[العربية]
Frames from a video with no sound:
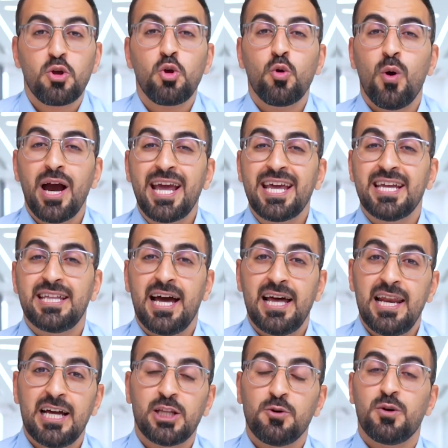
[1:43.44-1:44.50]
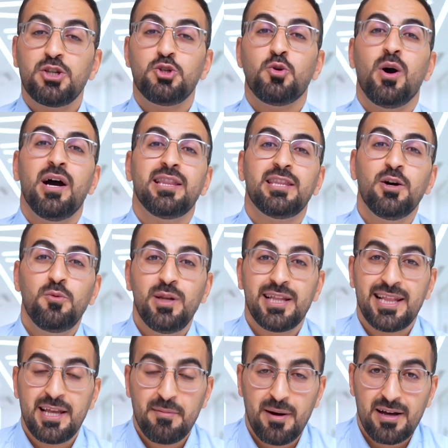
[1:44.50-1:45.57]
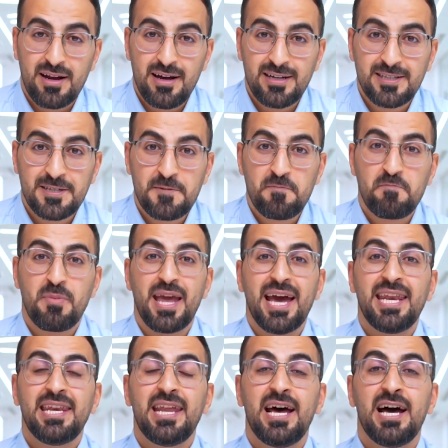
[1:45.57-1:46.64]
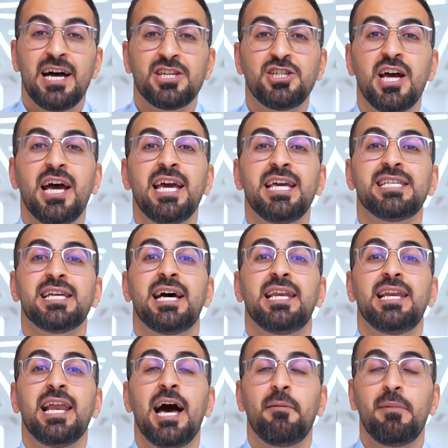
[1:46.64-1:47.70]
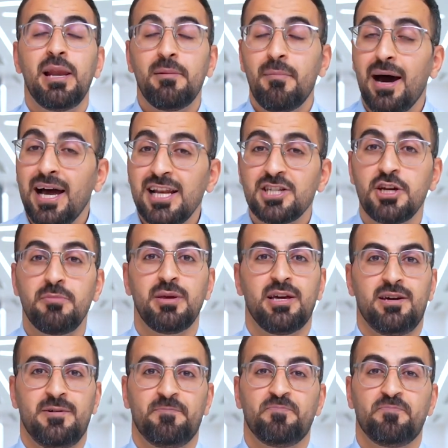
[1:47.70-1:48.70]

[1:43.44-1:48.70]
يؤكد على توجهات دولة الإمارات بأنها جاهزة للعمل مع الجميع